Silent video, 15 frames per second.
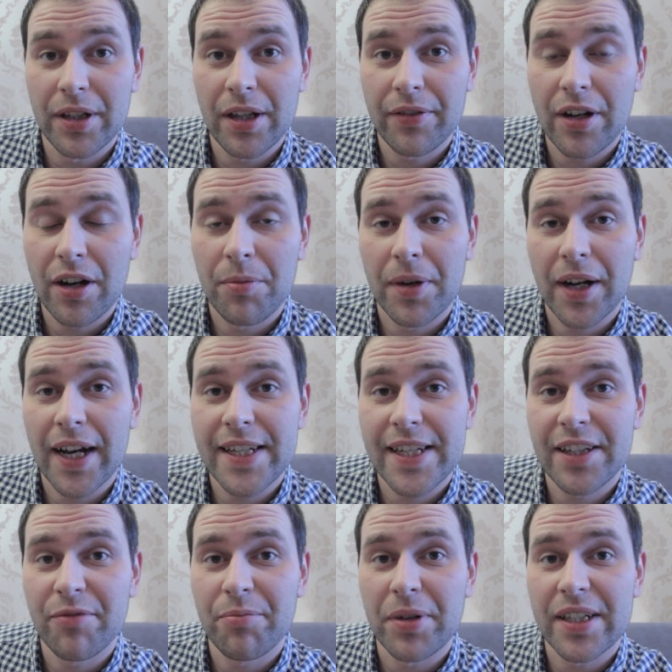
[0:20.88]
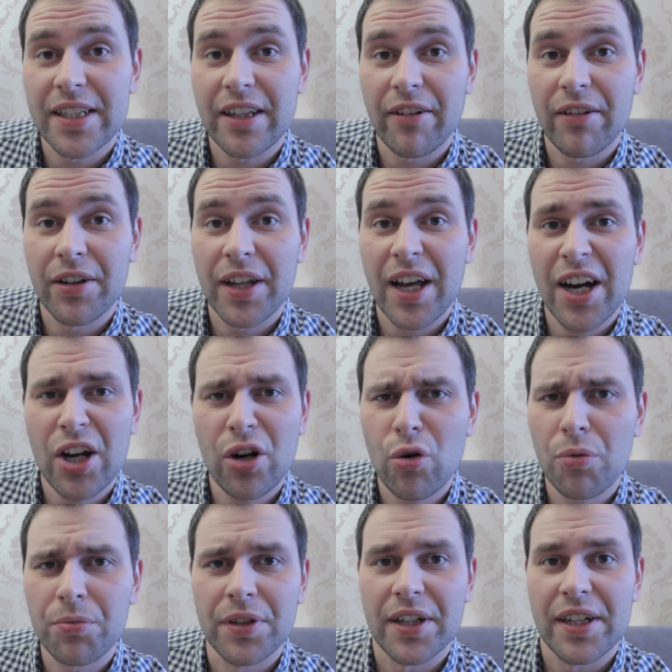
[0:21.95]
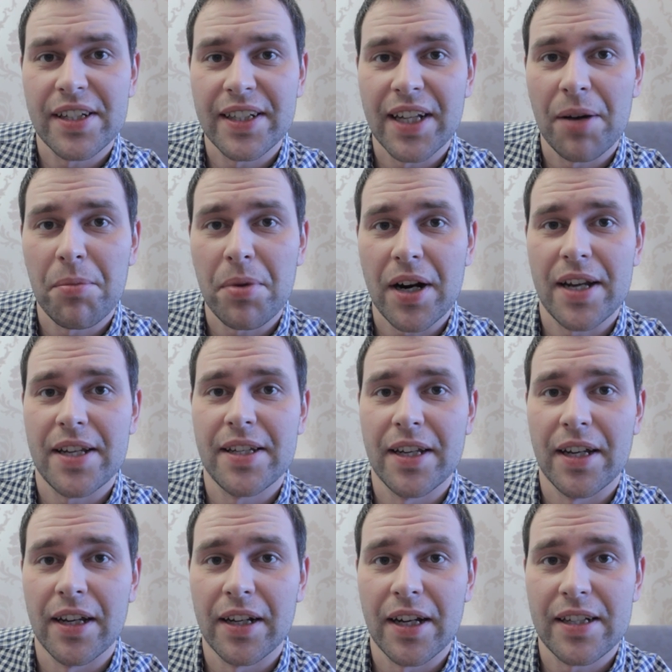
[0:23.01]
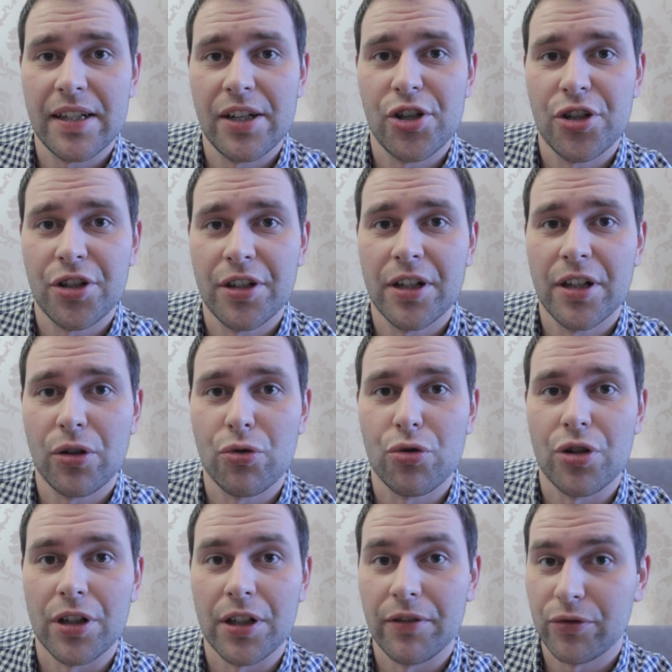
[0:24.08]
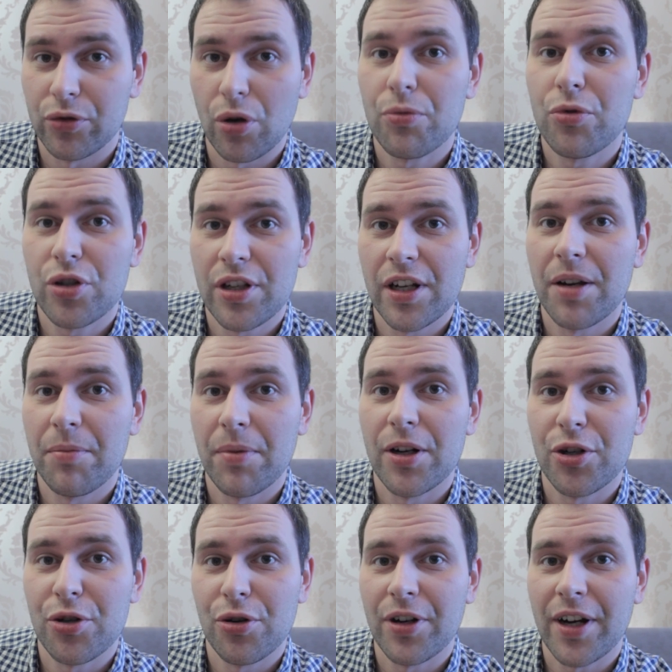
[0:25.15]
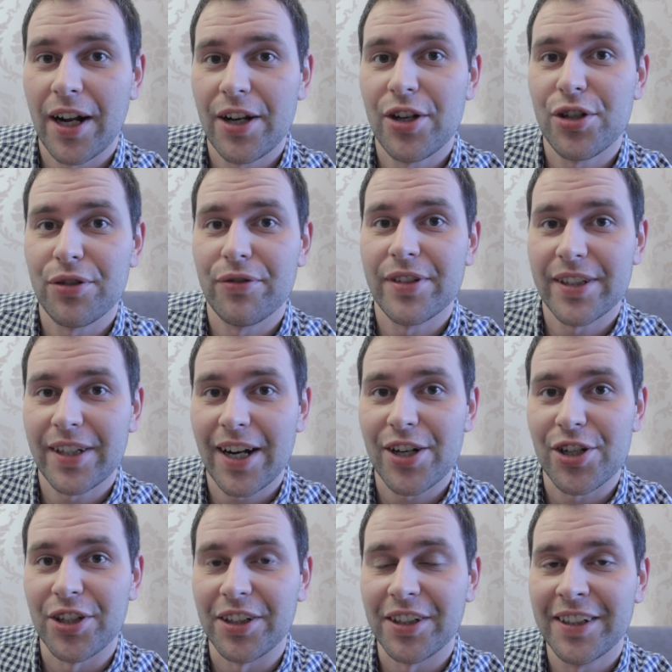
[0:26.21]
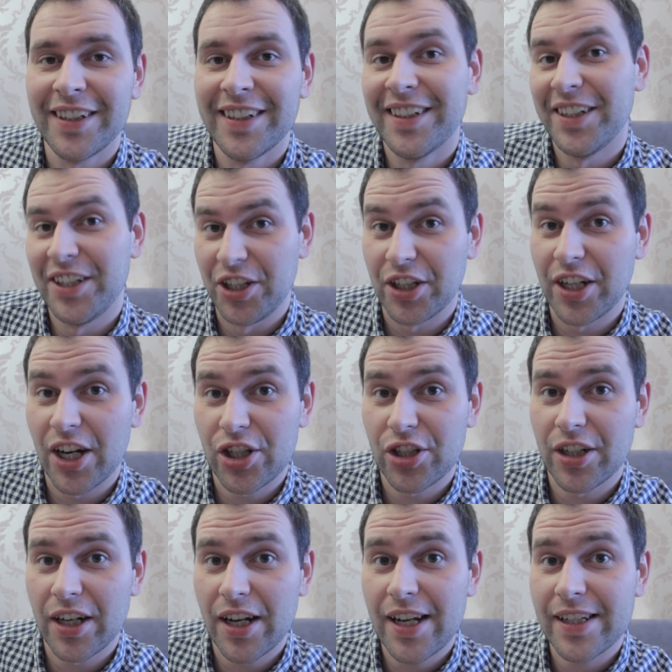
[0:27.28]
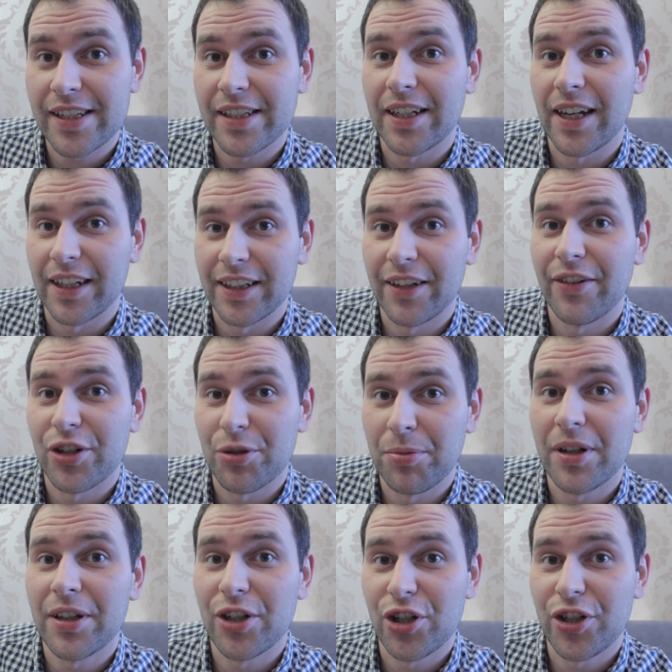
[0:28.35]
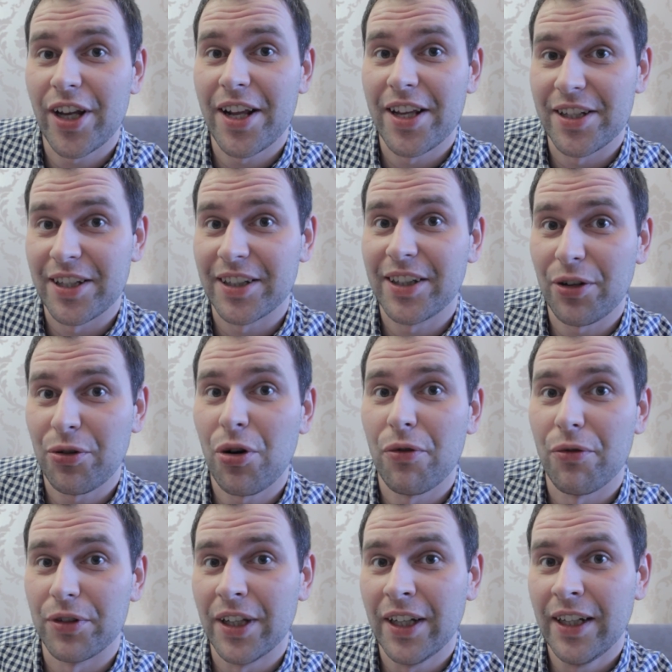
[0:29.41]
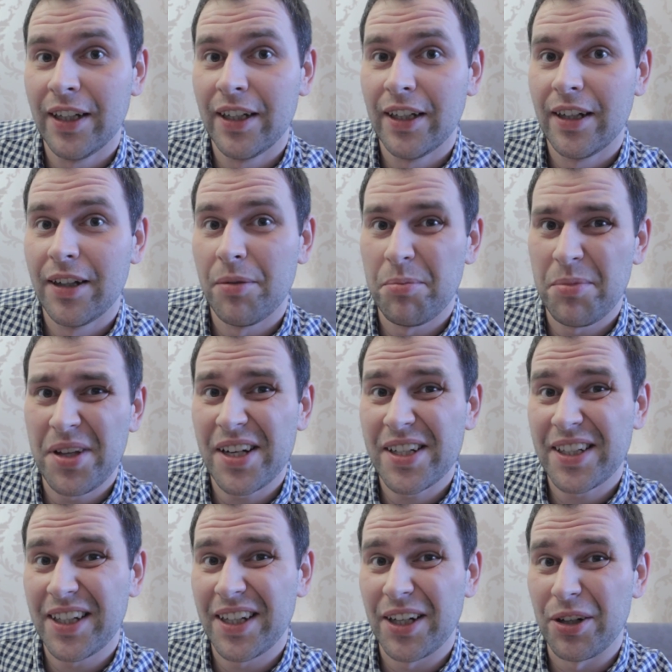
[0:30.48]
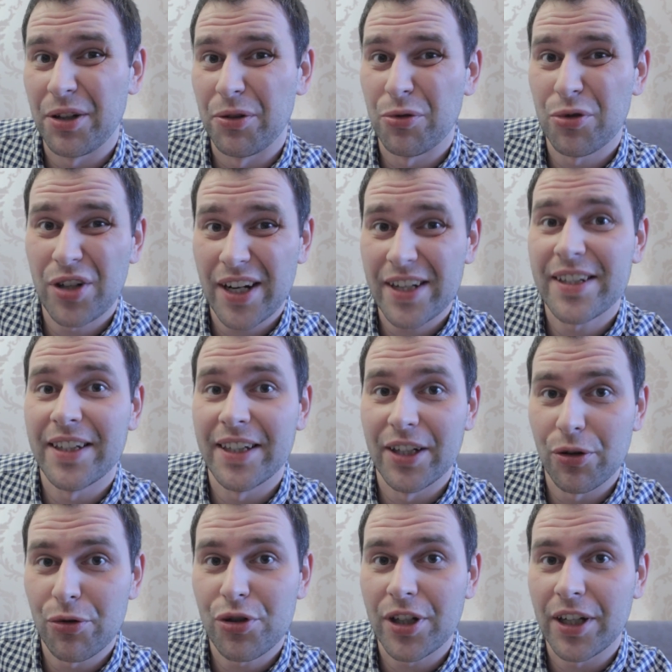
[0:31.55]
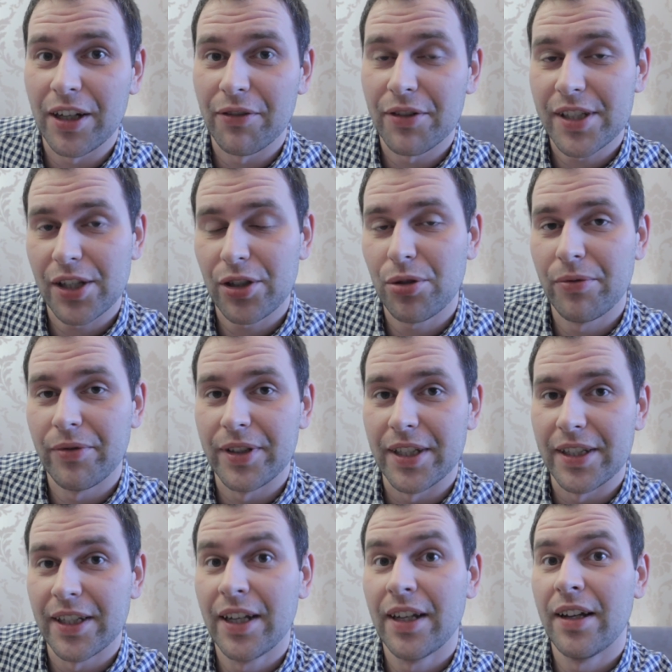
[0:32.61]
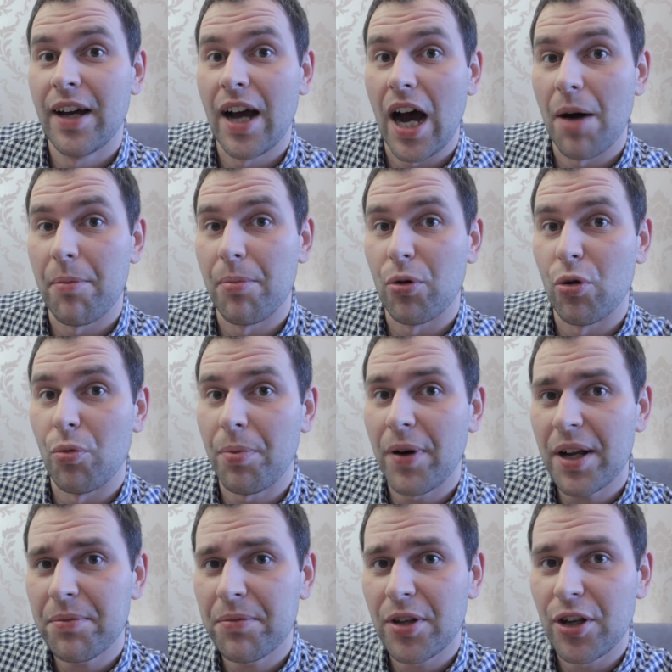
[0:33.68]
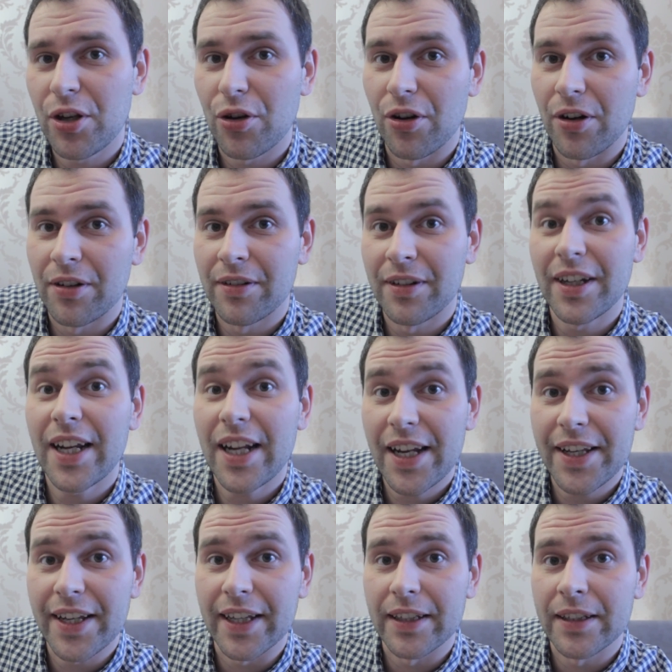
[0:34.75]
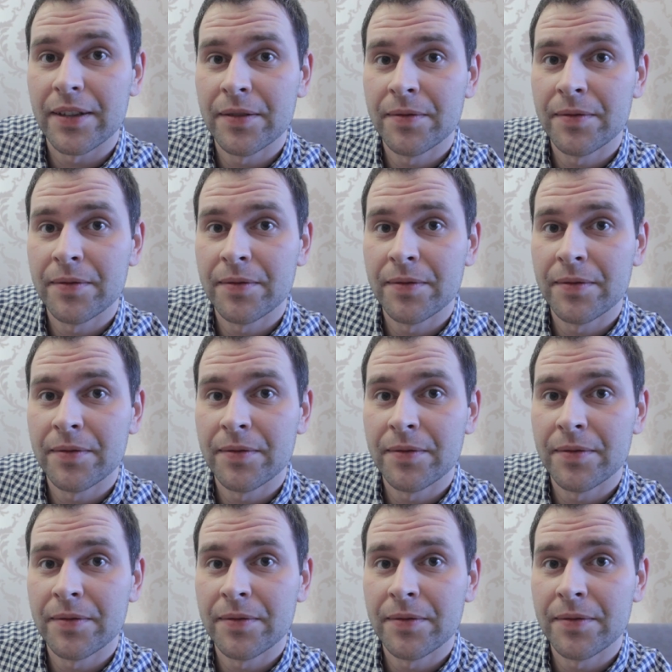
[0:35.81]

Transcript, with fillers: прилавках магазинов представлено огромное разнообразие различных игрушек, и в том числе большое количество страшных. И каждый раз, когда ваш малыш тянется к такой вот мерзкой, ужасной игрушке, вы задумаетесь, а покупать мне ее или нет?